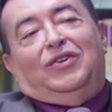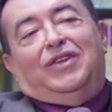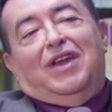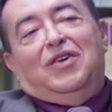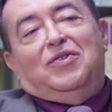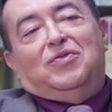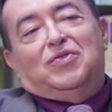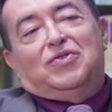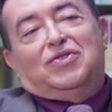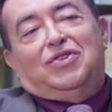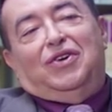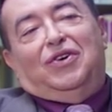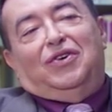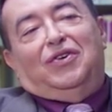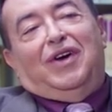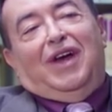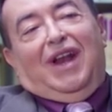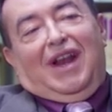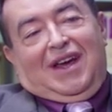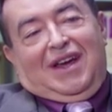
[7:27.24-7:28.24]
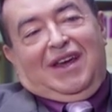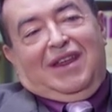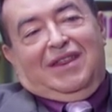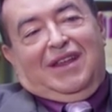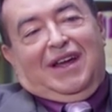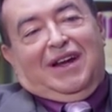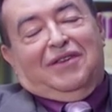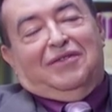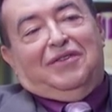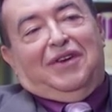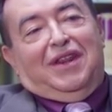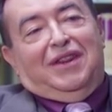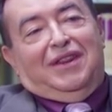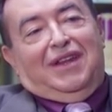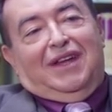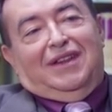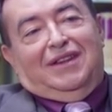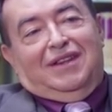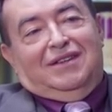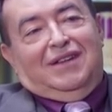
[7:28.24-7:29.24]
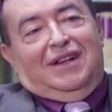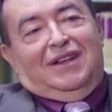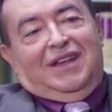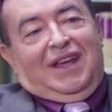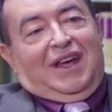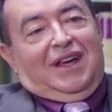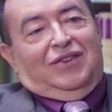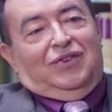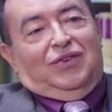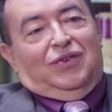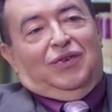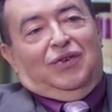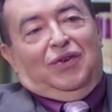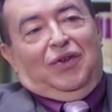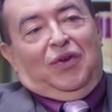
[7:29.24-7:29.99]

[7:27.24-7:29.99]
otra incursión a la que hacía referencia antes el teatro.